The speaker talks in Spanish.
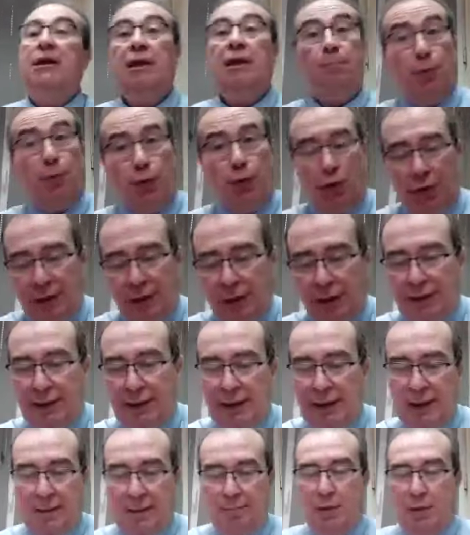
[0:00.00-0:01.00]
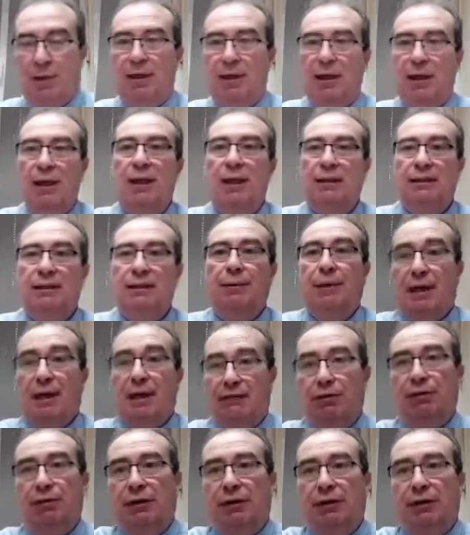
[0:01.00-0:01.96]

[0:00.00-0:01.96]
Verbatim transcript: y poliocértica, porque sabes